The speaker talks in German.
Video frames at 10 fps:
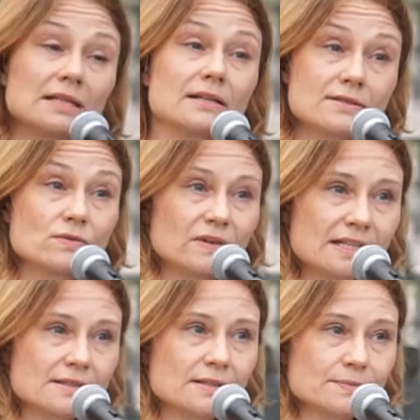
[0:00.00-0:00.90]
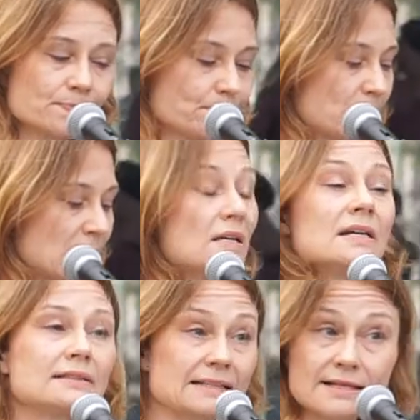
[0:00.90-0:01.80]
geht also weiter.
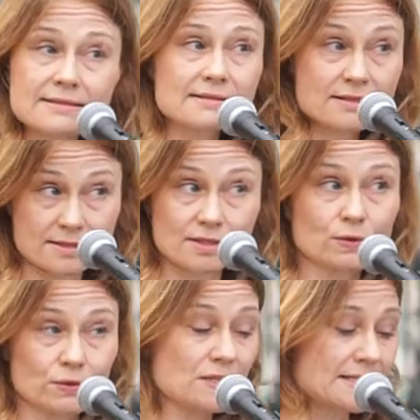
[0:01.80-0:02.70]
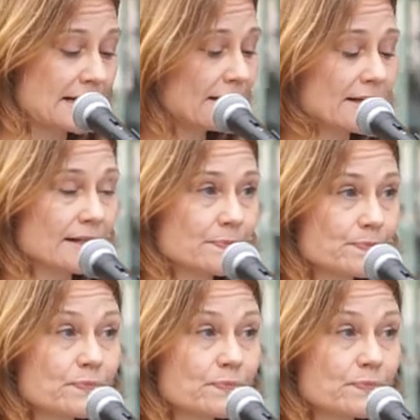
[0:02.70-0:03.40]
Das ist grünes Gaga.